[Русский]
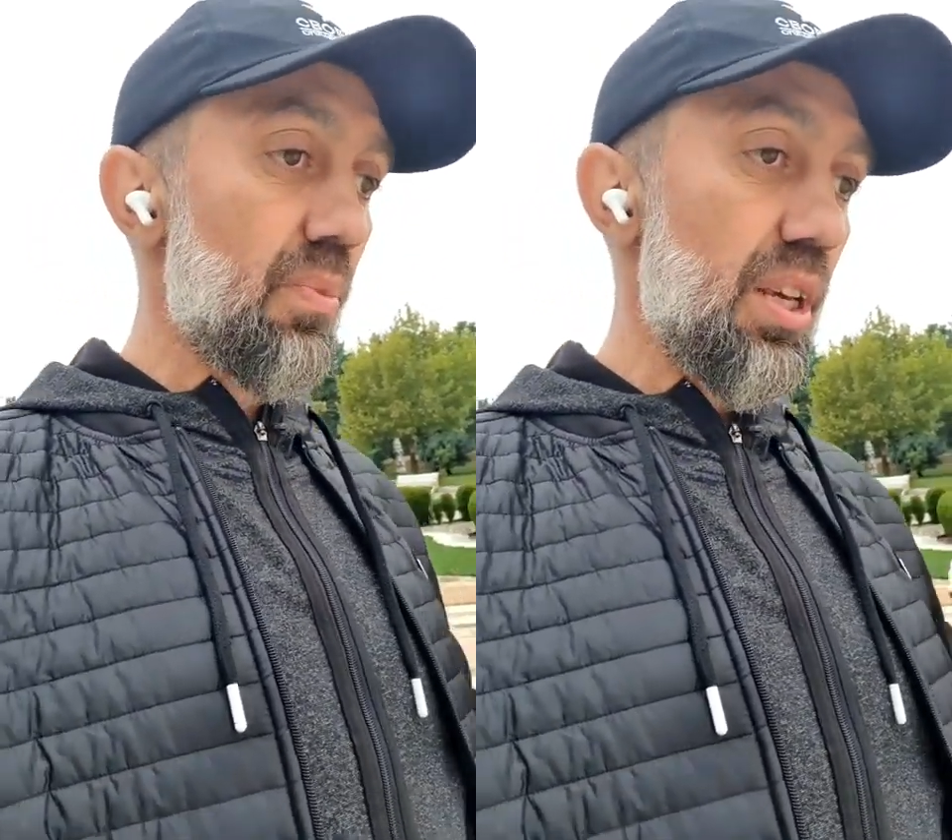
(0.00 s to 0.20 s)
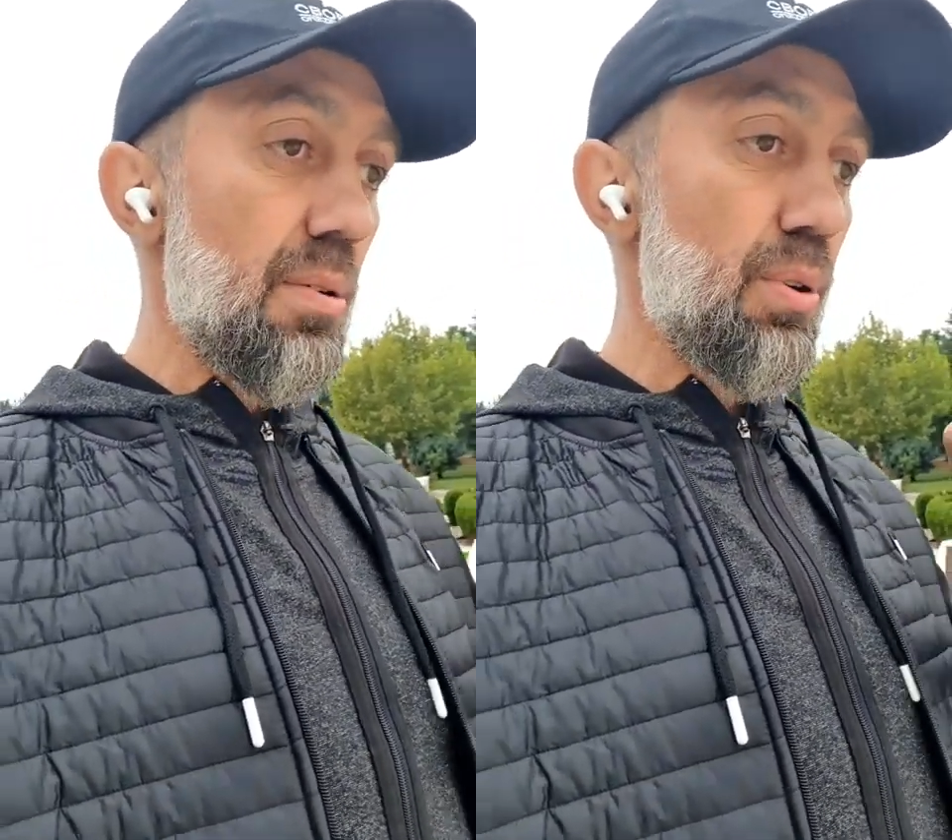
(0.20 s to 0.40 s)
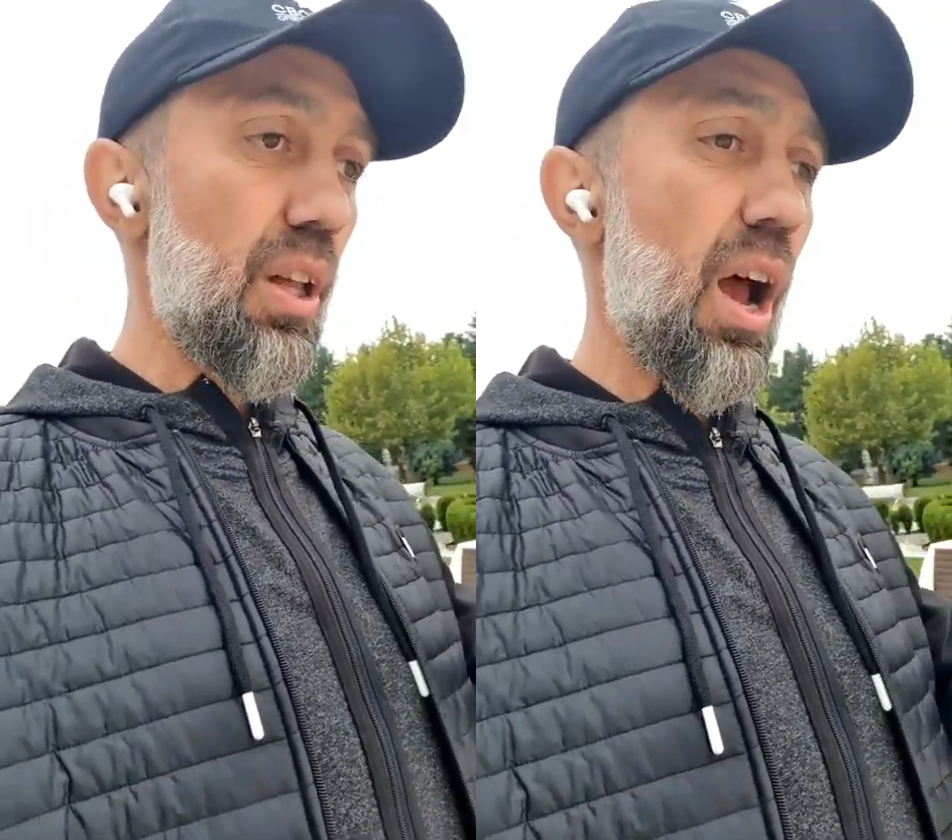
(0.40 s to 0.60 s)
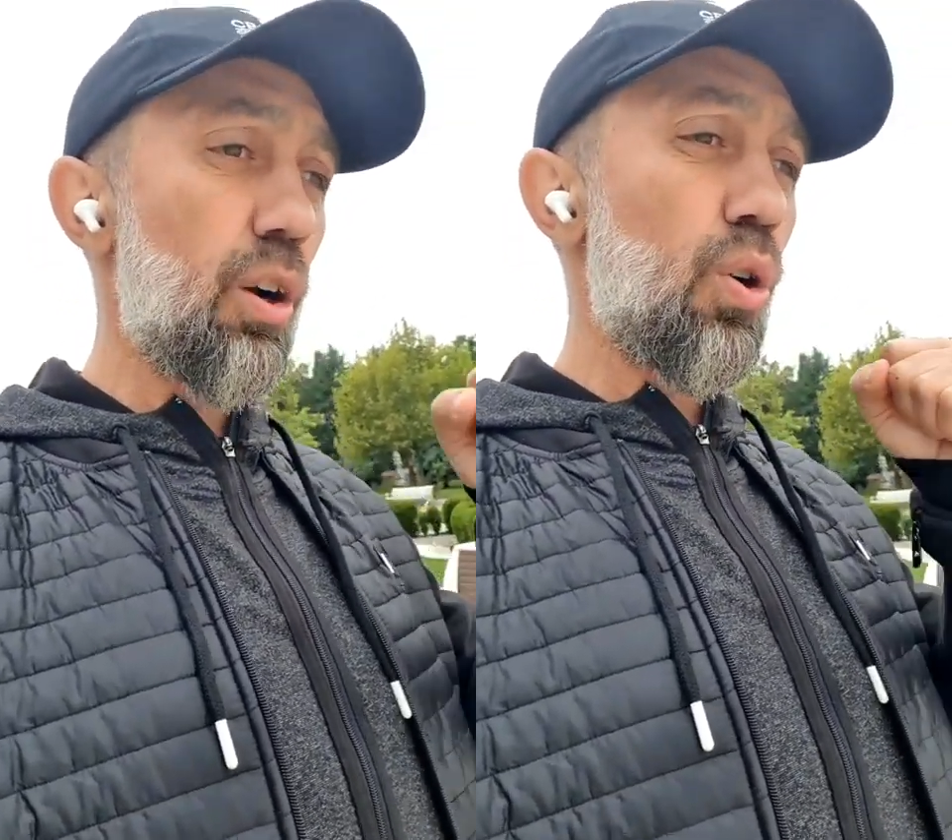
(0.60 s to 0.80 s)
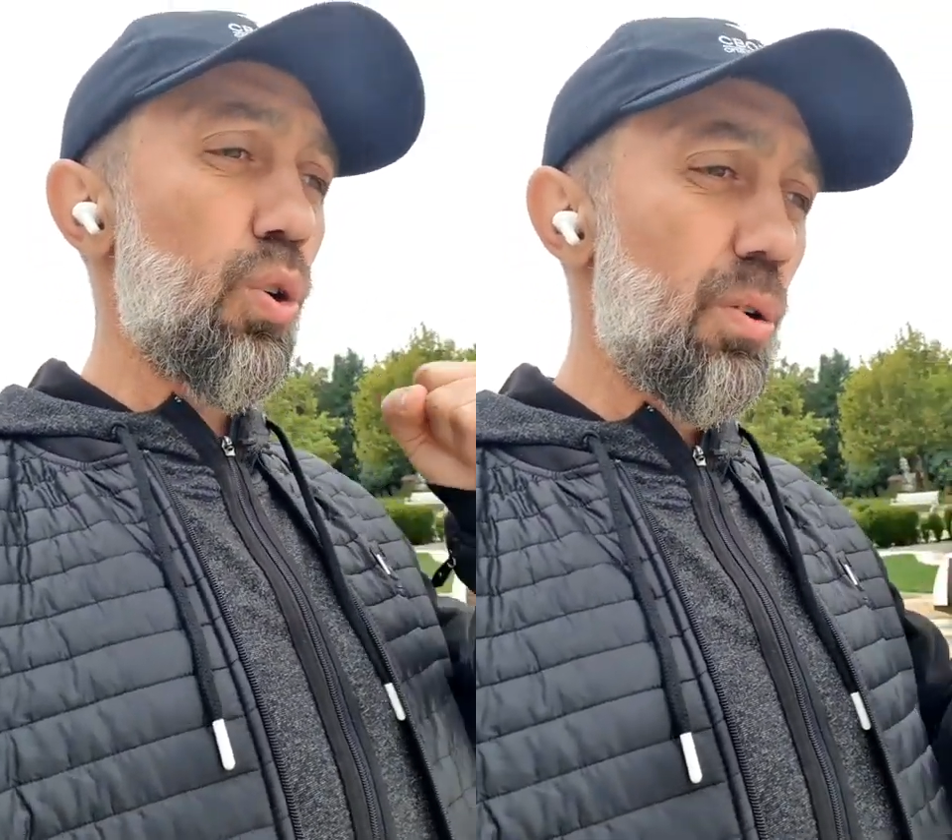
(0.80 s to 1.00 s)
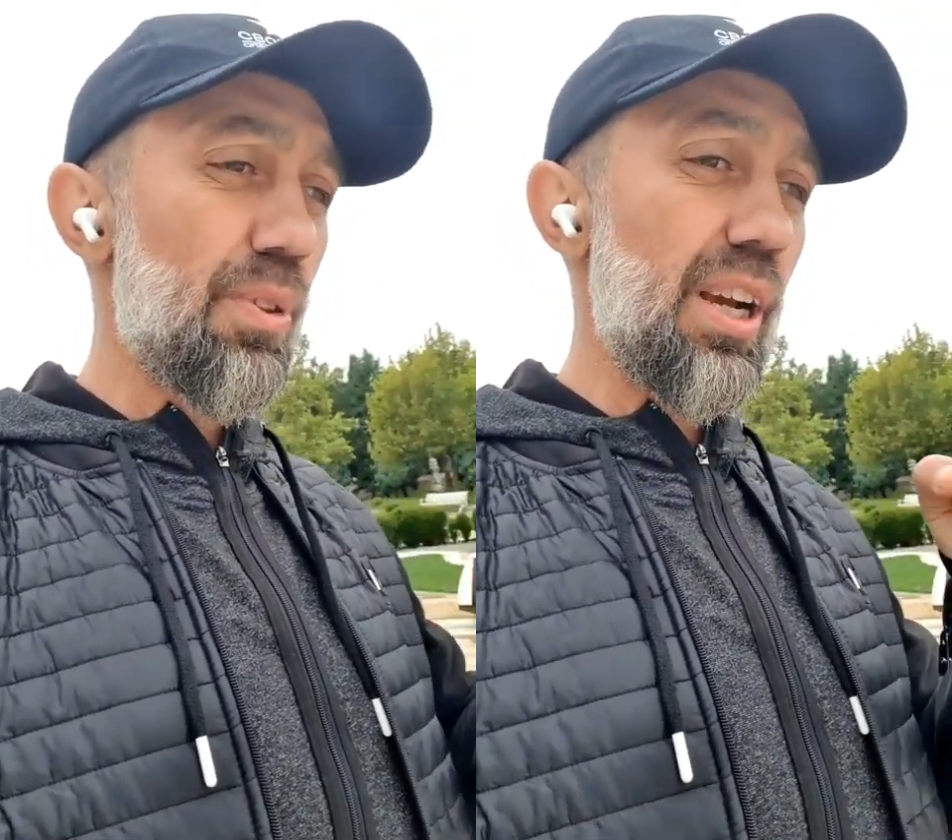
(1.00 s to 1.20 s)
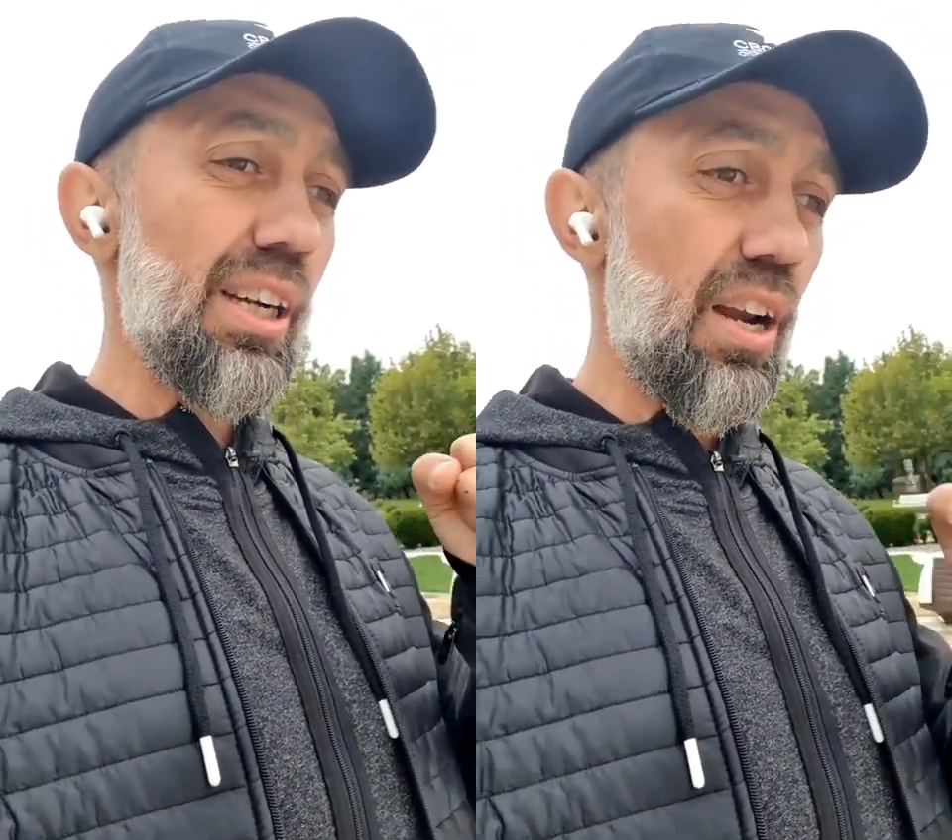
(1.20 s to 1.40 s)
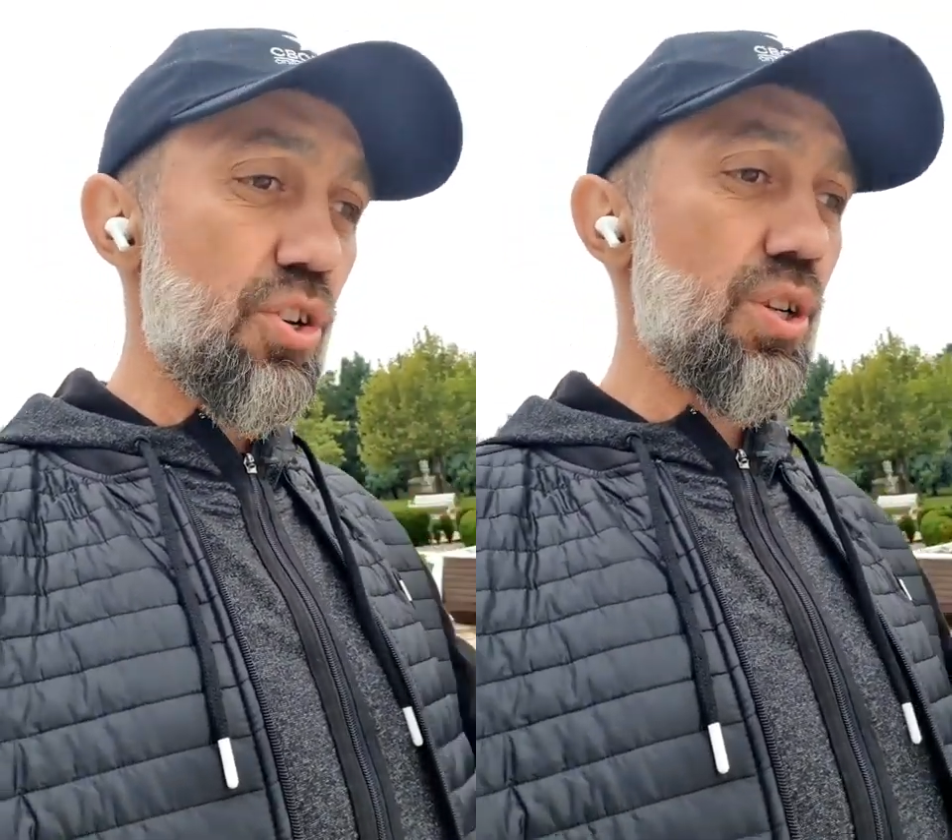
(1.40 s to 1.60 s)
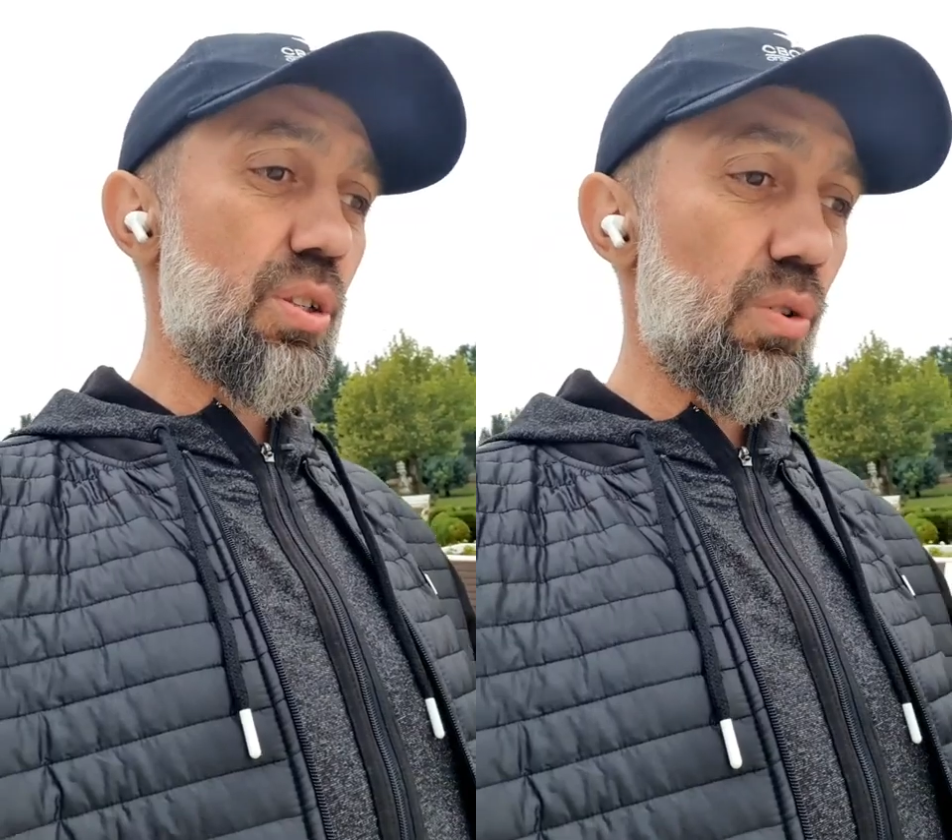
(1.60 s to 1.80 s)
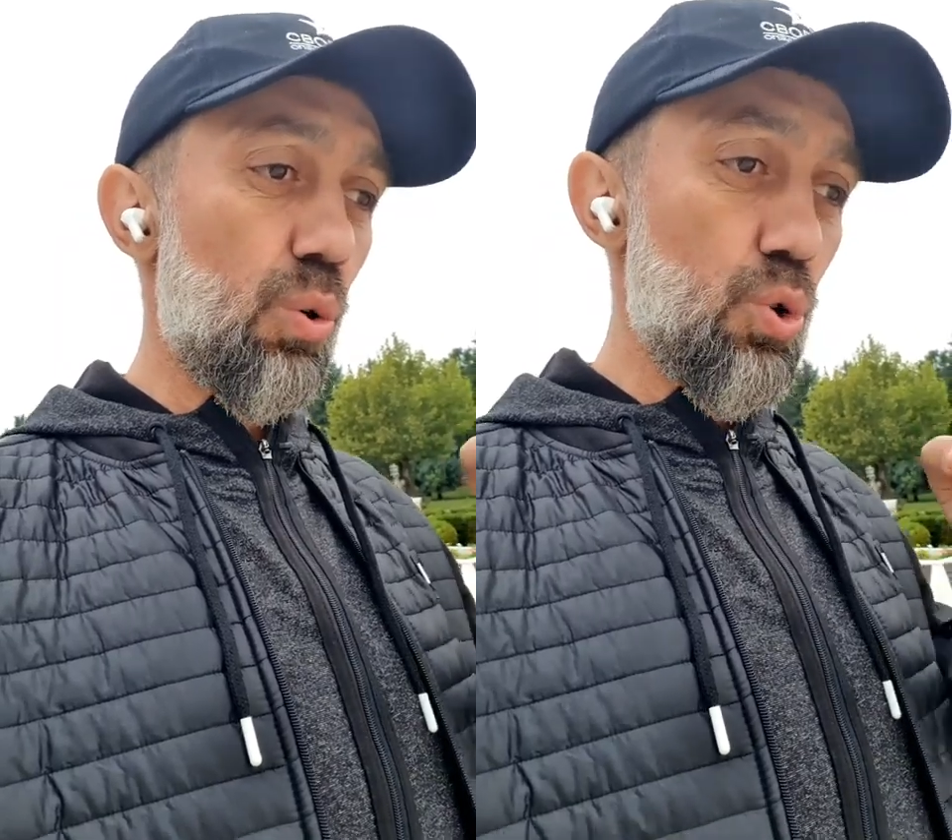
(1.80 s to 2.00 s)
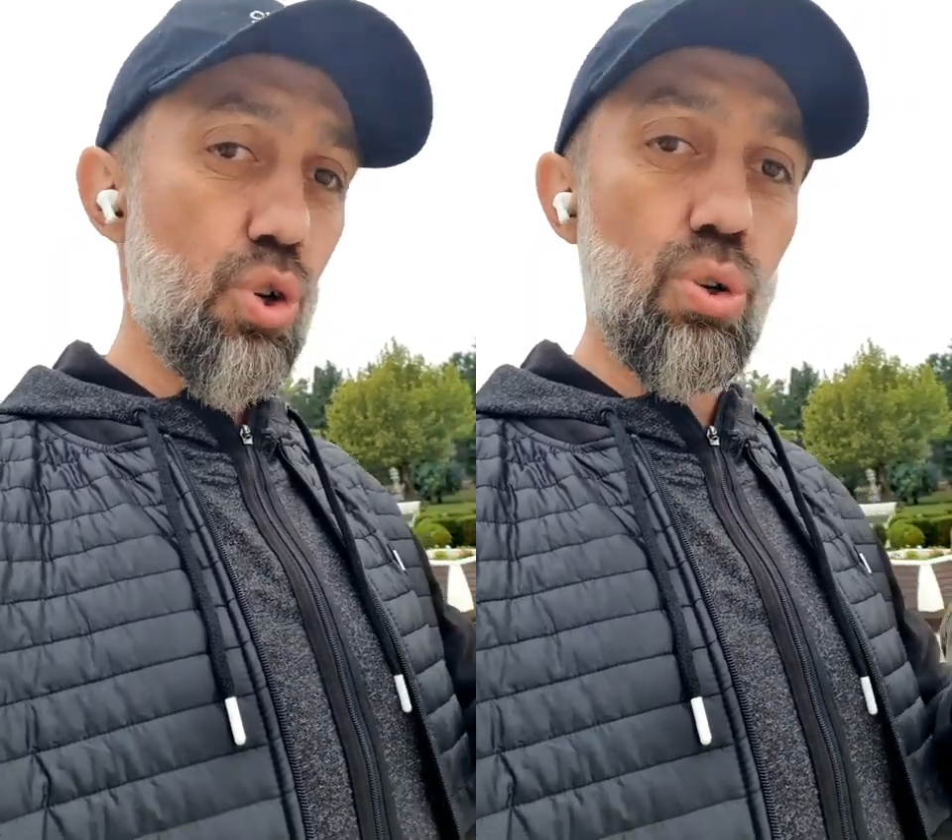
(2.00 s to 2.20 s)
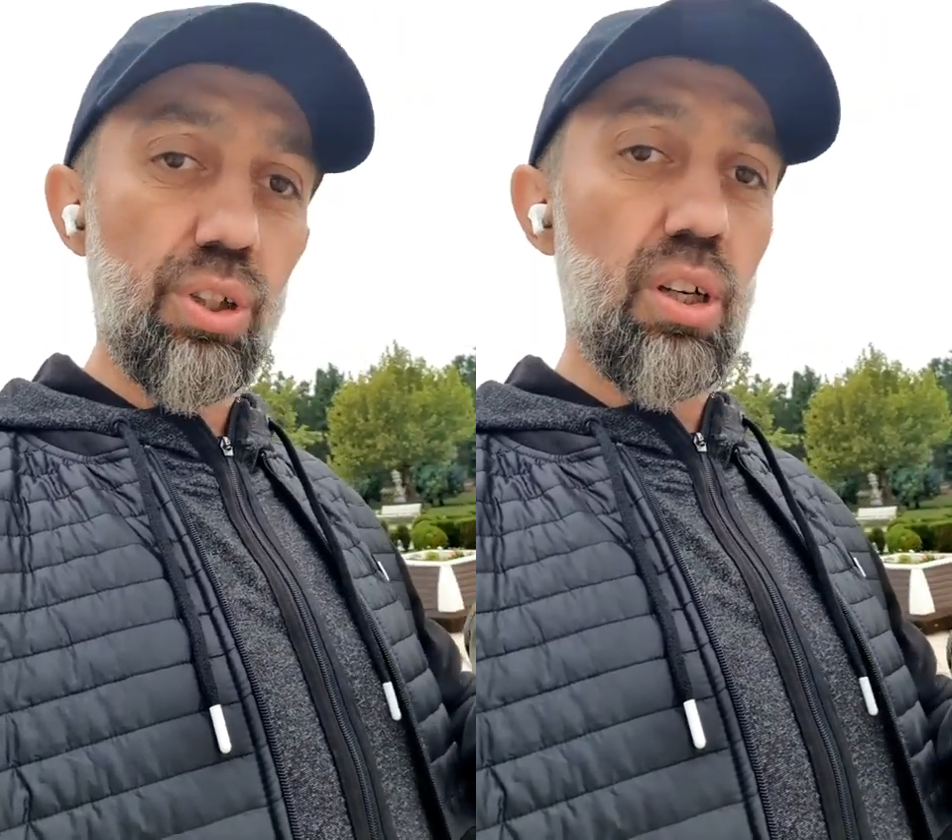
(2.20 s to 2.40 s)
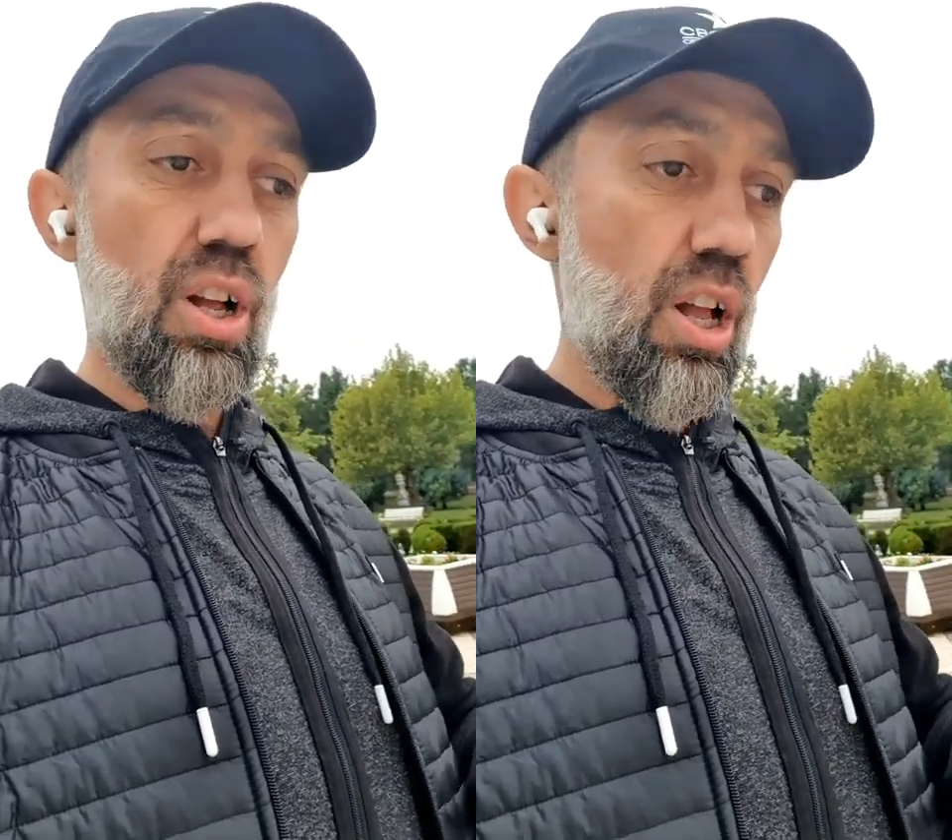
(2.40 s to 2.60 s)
и было огромное количество ученых,